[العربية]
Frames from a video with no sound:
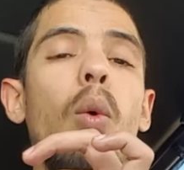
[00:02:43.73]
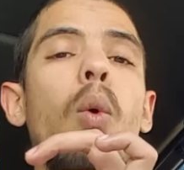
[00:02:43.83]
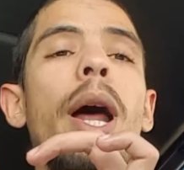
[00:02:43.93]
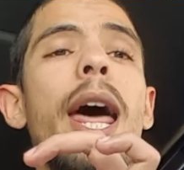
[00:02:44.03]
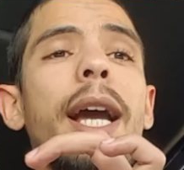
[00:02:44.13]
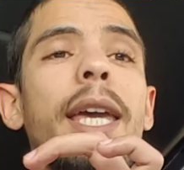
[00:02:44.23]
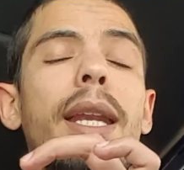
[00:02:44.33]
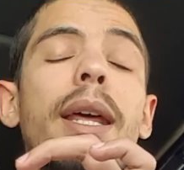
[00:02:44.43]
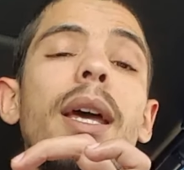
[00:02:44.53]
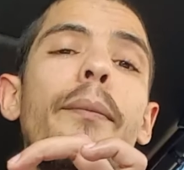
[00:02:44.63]

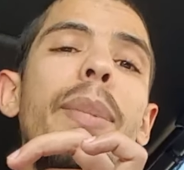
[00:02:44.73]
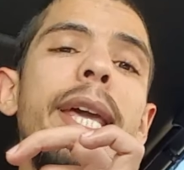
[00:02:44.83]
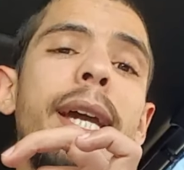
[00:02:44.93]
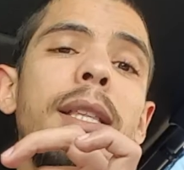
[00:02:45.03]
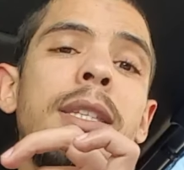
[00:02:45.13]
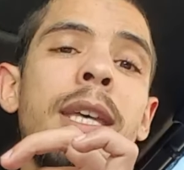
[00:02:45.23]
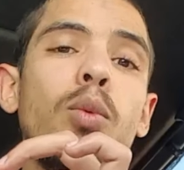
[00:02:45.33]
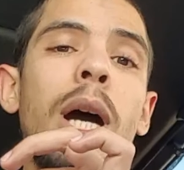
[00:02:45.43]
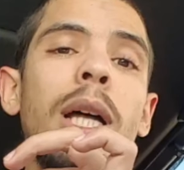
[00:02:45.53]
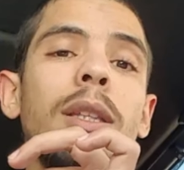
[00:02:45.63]
ولكن ملي
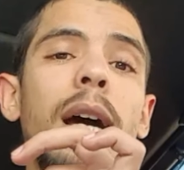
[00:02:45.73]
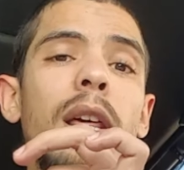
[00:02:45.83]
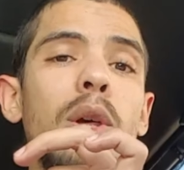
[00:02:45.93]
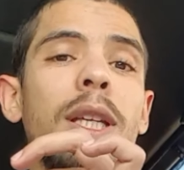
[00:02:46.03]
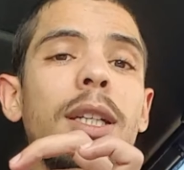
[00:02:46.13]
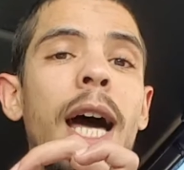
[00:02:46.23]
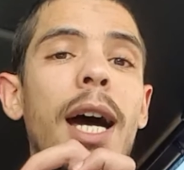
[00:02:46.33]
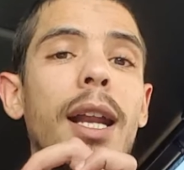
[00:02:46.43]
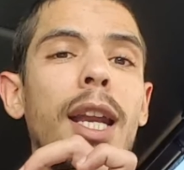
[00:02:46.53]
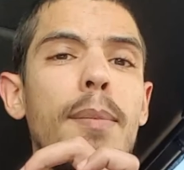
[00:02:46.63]
كتزاد واحد الدرجه ديال
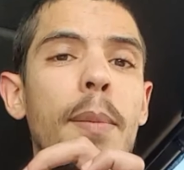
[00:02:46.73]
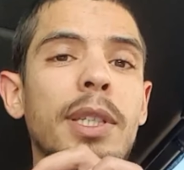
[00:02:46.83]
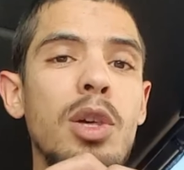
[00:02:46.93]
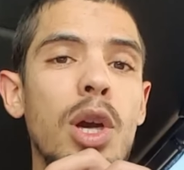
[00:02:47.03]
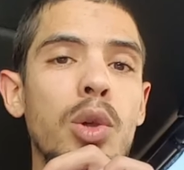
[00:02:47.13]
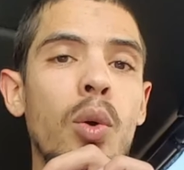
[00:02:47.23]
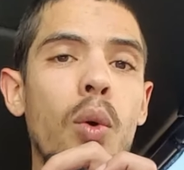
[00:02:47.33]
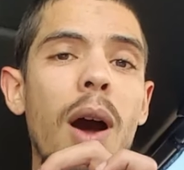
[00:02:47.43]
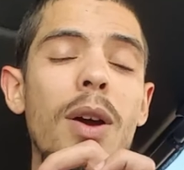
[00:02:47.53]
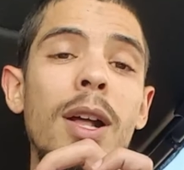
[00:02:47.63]
الحراره اللي ما محتاجهاش
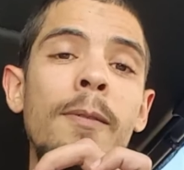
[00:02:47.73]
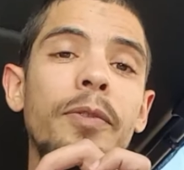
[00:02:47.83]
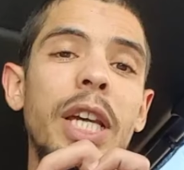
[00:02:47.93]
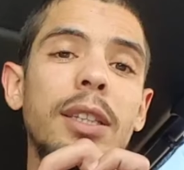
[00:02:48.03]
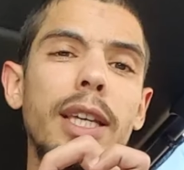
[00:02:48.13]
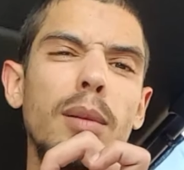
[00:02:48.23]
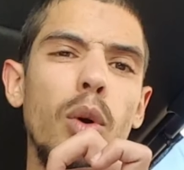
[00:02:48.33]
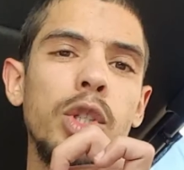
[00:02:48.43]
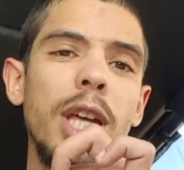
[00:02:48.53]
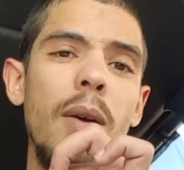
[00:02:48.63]
هو ديك
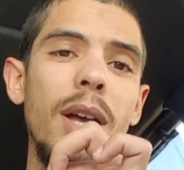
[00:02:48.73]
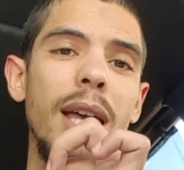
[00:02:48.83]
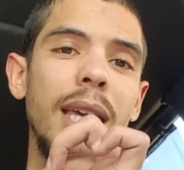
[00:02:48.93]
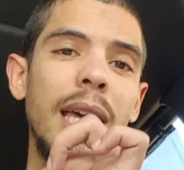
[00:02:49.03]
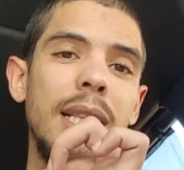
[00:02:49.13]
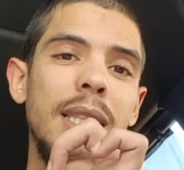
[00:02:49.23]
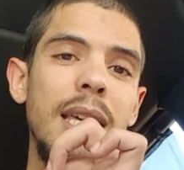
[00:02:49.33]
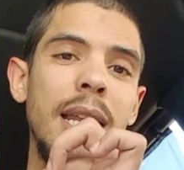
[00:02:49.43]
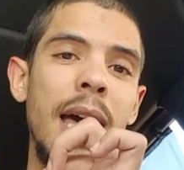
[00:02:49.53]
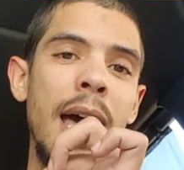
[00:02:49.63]
الترموستا
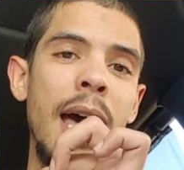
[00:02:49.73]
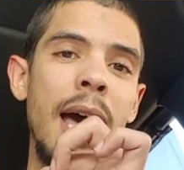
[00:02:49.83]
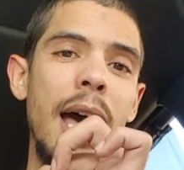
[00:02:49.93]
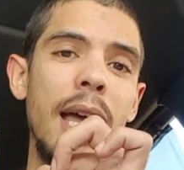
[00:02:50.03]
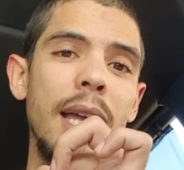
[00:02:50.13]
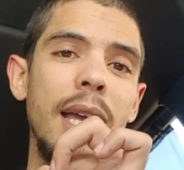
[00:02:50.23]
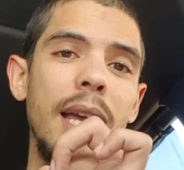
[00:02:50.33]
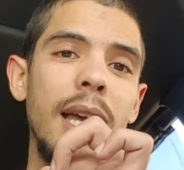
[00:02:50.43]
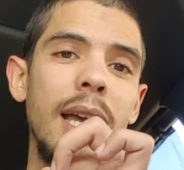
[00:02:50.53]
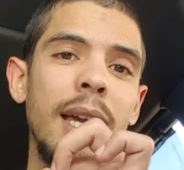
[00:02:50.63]
كديرها
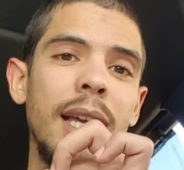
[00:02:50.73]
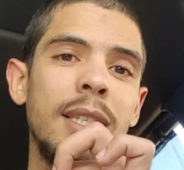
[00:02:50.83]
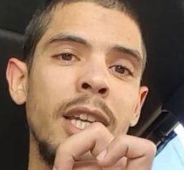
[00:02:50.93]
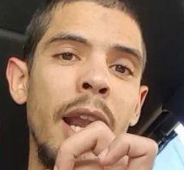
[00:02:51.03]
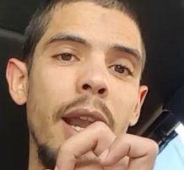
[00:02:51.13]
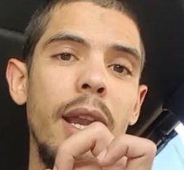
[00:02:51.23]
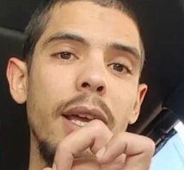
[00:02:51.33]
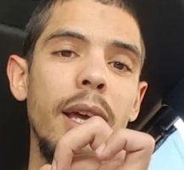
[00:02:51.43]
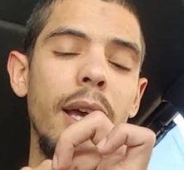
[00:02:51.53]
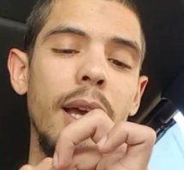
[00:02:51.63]
كتحل
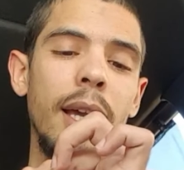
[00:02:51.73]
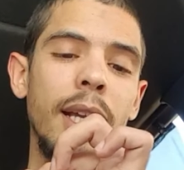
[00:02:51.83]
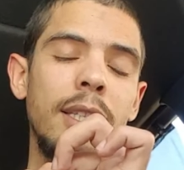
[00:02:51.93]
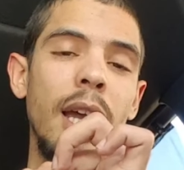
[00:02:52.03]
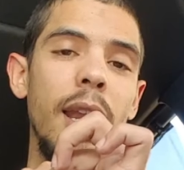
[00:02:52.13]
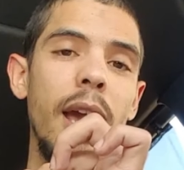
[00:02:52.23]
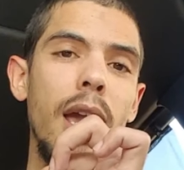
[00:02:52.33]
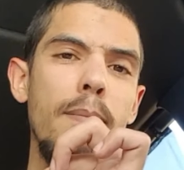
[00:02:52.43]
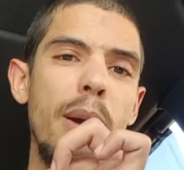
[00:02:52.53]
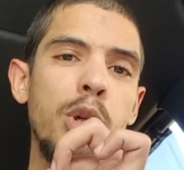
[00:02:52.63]
كتحل يا
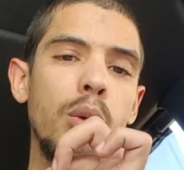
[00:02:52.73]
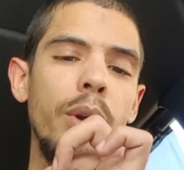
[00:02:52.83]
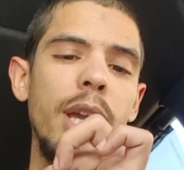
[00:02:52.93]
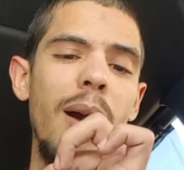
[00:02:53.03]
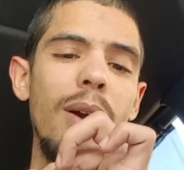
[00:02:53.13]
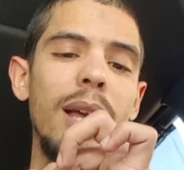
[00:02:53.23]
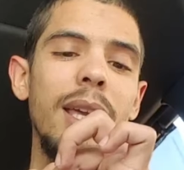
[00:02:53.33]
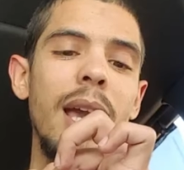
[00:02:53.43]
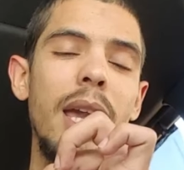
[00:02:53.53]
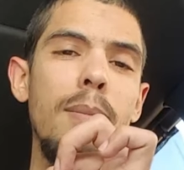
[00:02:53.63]
اما بشويه
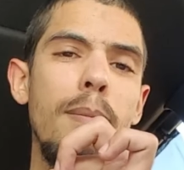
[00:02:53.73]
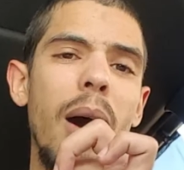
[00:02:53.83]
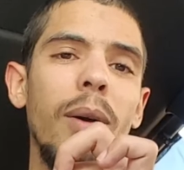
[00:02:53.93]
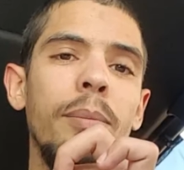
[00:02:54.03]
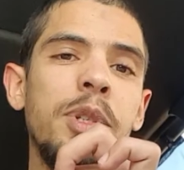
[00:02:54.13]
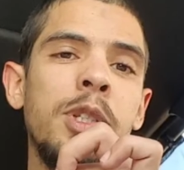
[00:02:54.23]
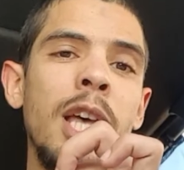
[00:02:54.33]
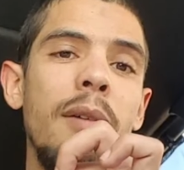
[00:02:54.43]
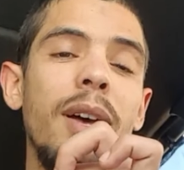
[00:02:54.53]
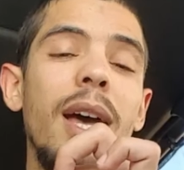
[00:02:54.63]
يا اما
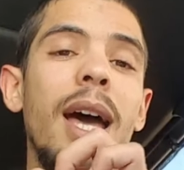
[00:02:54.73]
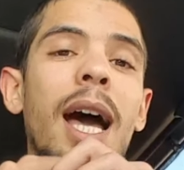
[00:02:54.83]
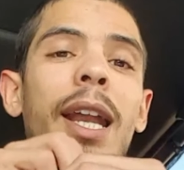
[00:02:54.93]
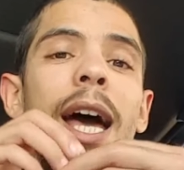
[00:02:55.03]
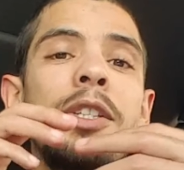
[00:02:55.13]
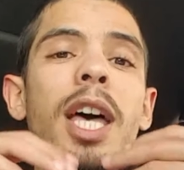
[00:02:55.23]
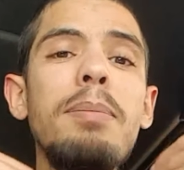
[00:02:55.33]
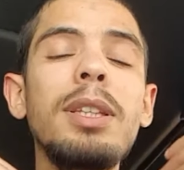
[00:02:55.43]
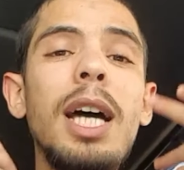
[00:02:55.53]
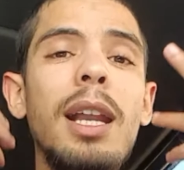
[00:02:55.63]
بزاف على
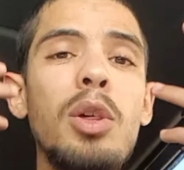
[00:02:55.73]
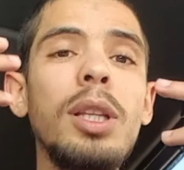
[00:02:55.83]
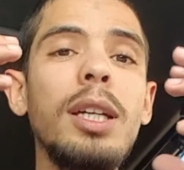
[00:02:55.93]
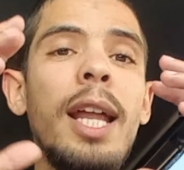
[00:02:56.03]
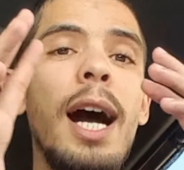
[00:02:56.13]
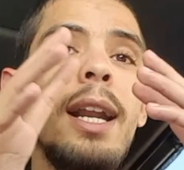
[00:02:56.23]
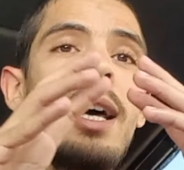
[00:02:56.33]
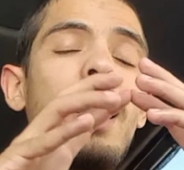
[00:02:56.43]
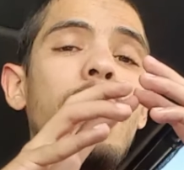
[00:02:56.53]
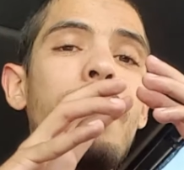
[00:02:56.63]
حساب الدرجه ديال
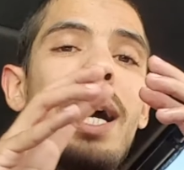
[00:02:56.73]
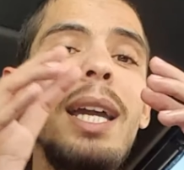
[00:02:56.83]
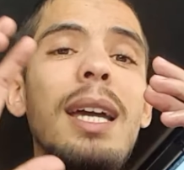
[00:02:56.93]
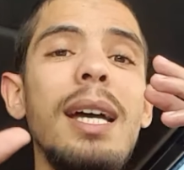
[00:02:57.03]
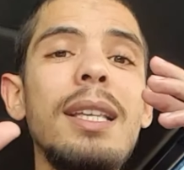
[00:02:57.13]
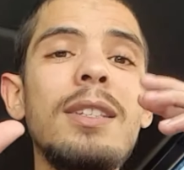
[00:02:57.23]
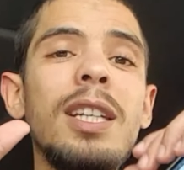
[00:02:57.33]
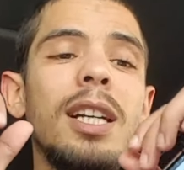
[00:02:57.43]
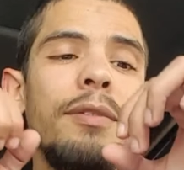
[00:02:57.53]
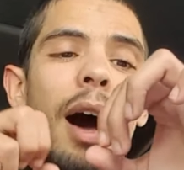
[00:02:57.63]
الحراره اللي باغي
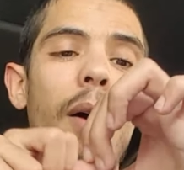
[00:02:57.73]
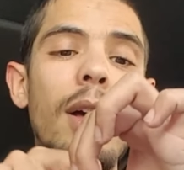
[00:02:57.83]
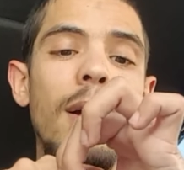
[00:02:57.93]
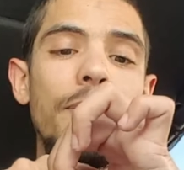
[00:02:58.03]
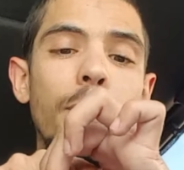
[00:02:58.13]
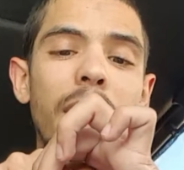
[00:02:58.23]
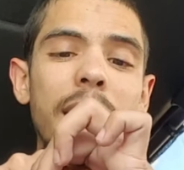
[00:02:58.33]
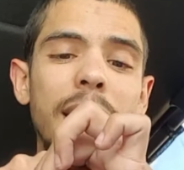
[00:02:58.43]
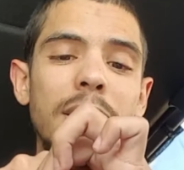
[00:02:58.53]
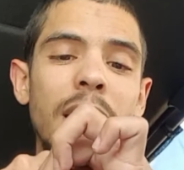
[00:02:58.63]
تصرفها
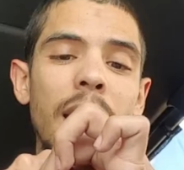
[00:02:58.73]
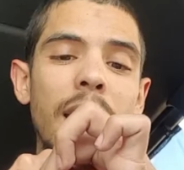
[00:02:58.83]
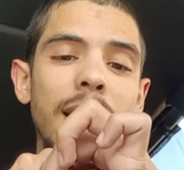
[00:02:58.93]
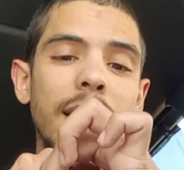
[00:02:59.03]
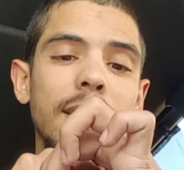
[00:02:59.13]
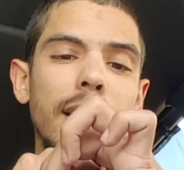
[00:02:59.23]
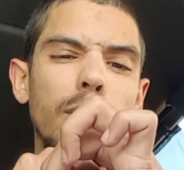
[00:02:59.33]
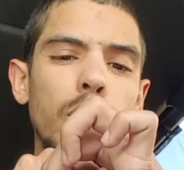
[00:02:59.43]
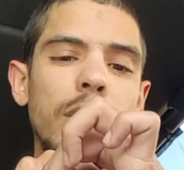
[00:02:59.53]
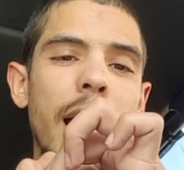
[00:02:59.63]
ملي كتحل هذيك
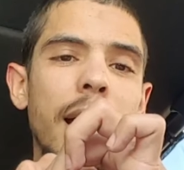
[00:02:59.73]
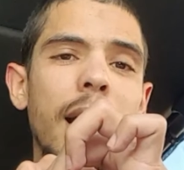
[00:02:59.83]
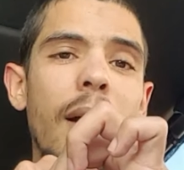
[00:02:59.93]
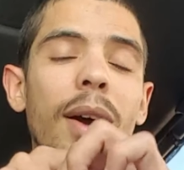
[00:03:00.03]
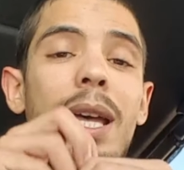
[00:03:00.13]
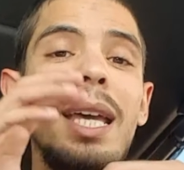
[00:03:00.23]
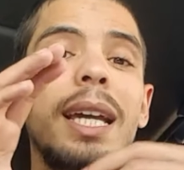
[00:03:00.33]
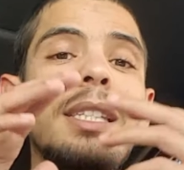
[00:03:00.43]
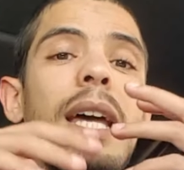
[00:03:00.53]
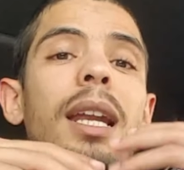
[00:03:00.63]
الترموستا هكا
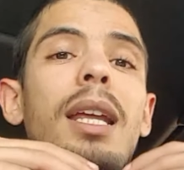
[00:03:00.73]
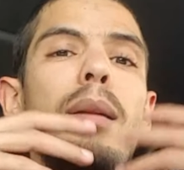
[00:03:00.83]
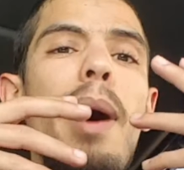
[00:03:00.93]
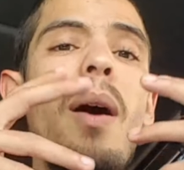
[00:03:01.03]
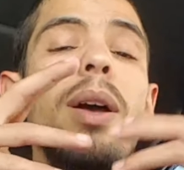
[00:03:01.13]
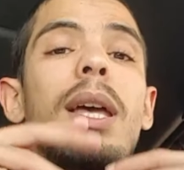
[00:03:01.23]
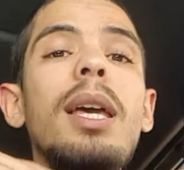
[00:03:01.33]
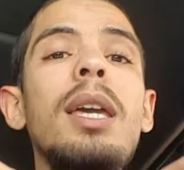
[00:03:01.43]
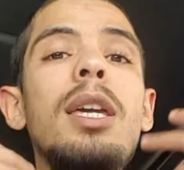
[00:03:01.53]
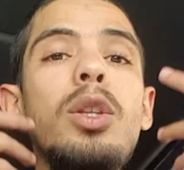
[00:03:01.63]
كتخلي الماء
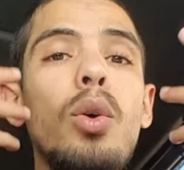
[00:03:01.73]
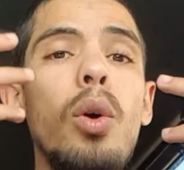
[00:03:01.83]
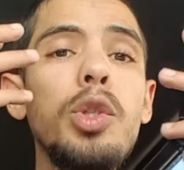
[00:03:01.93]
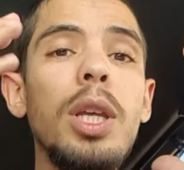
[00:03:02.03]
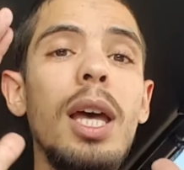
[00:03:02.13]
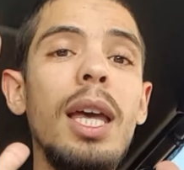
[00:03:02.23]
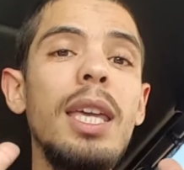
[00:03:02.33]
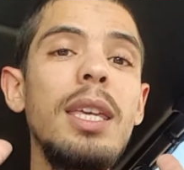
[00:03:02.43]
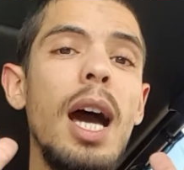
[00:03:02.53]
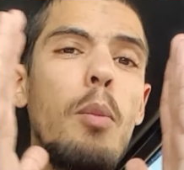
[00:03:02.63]
يدوز
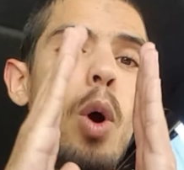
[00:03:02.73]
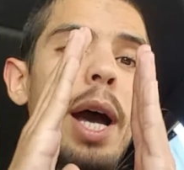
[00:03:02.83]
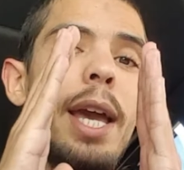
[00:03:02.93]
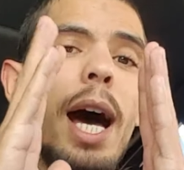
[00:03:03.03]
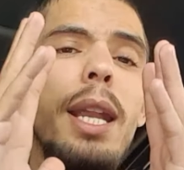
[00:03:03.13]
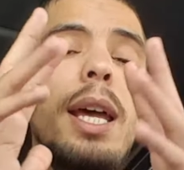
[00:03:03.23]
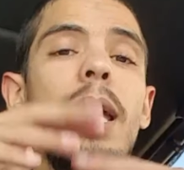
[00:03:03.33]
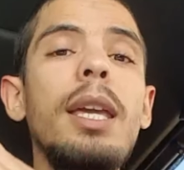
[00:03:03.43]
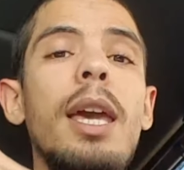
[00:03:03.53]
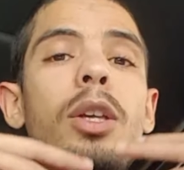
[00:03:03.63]
يا مويان
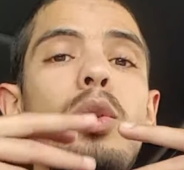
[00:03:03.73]
يا